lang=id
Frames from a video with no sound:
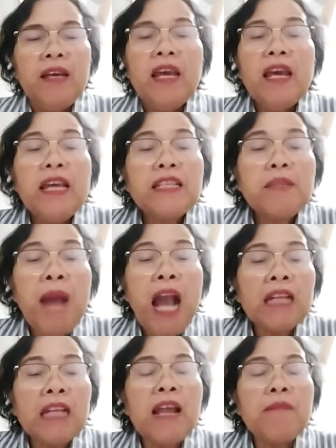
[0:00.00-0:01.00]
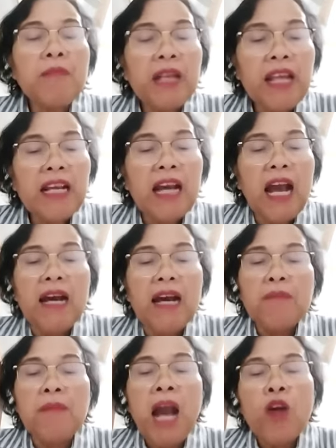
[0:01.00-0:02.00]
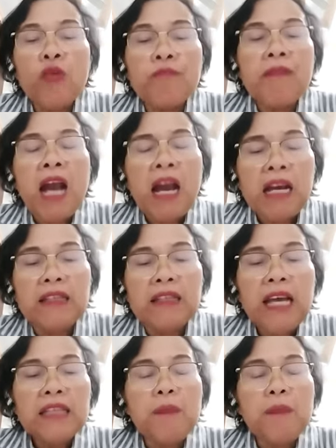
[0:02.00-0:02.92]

Eh, semangatlah mereka mau makan,